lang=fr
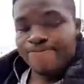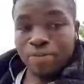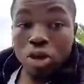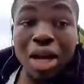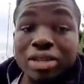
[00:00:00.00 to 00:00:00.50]

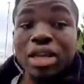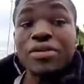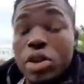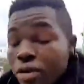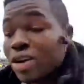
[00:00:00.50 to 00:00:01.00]
Donc dans cette
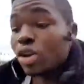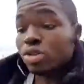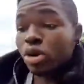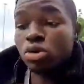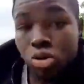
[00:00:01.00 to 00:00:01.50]
vidéo, je vais te
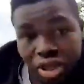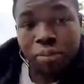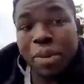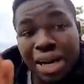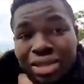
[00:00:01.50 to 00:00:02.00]
donner tout
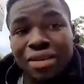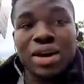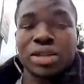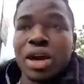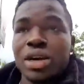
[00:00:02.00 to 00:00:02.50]
simplement les
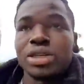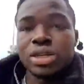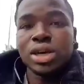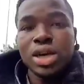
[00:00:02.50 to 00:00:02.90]
avantages.